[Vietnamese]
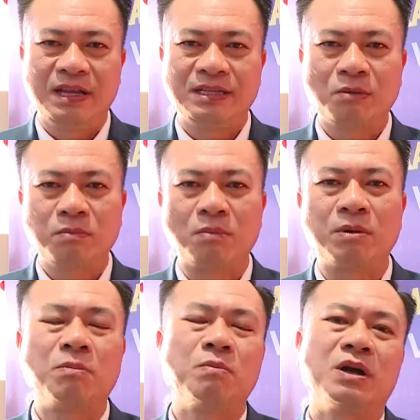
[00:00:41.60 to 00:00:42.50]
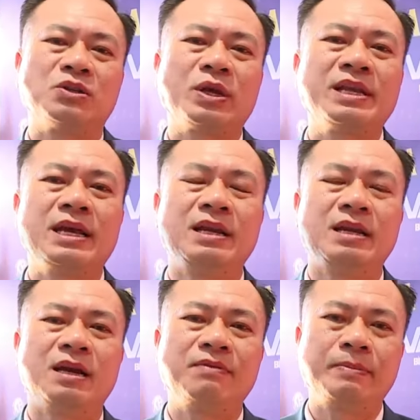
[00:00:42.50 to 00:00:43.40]
Vì trong cộng đồng doanh
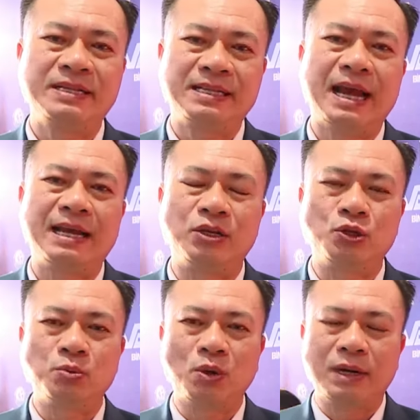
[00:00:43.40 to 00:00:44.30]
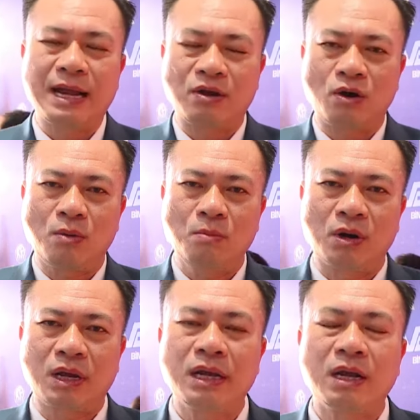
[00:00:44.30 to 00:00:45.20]
nhân VBCI thì chúng tôi đang có
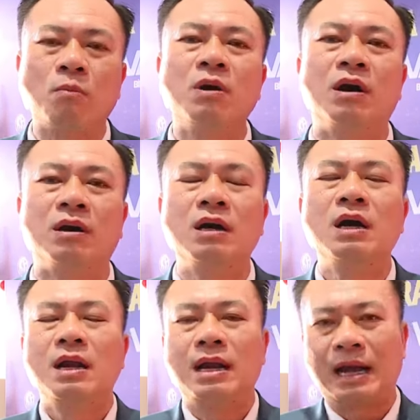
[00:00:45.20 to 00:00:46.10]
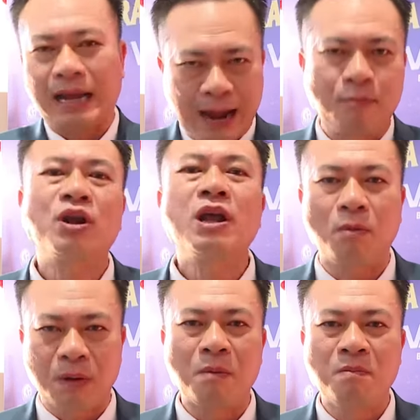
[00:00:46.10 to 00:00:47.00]
một cái cộng hưởng là cả một
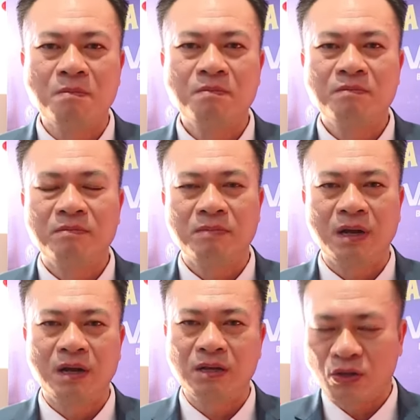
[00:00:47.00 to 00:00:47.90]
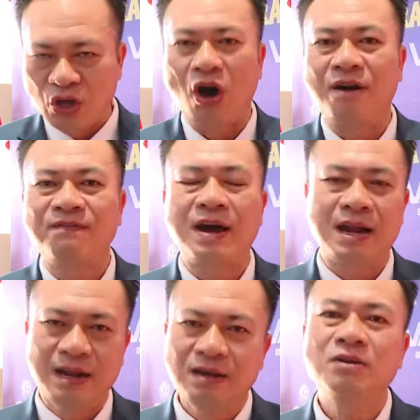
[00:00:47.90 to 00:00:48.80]
cái cộng đồng nhỏ
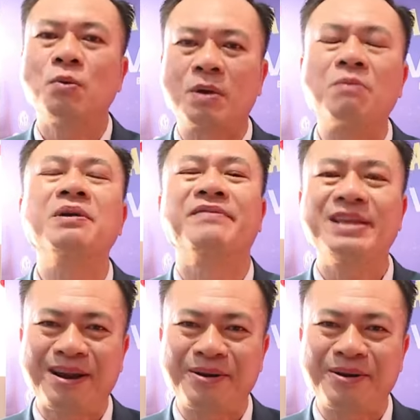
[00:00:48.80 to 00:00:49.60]
và lớn cùng cộng hưởng với